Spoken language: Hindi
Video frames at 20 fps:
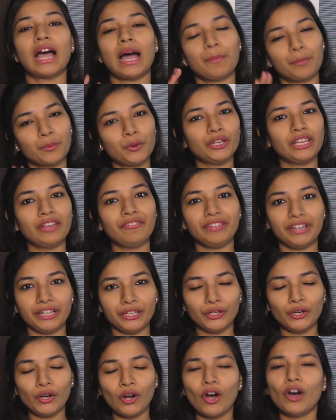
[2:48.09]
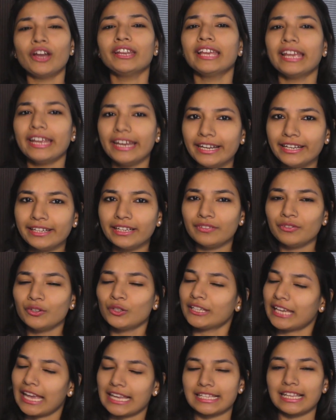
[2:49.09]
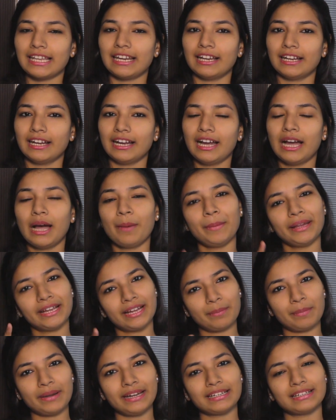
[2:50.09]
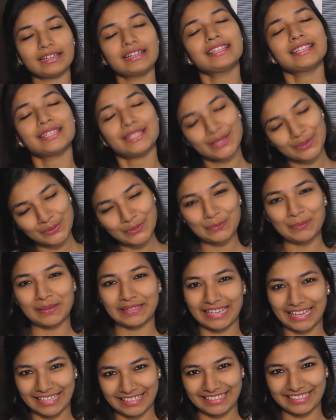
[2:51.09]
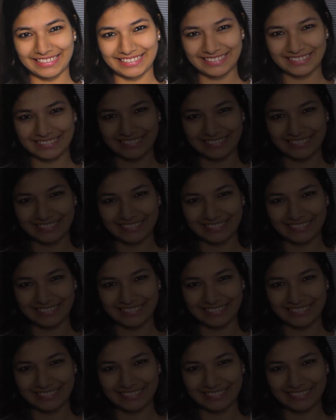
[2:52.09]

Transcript: आपको ये वीडियो और ये इंटरव्यू कैसा लगा हमें कमेंट कर ज़रूर बताइए